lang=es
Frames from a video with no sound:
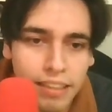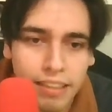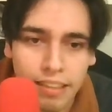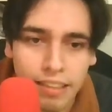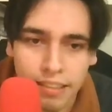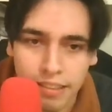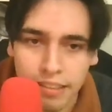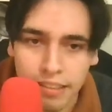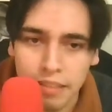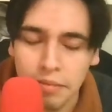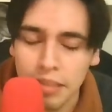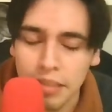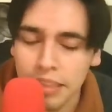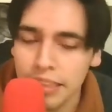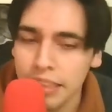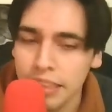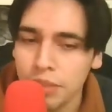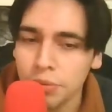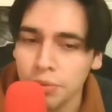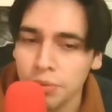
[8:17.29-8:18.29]

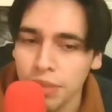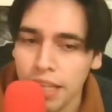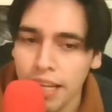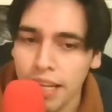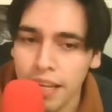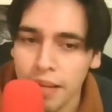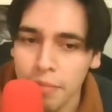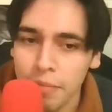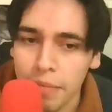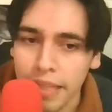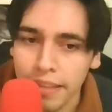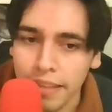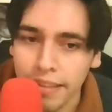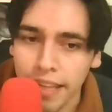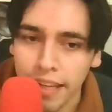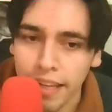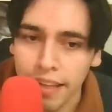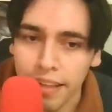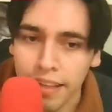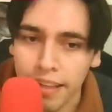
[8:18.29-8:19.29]
llevarse una
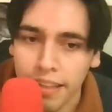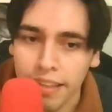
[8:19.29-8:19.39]
ventaja.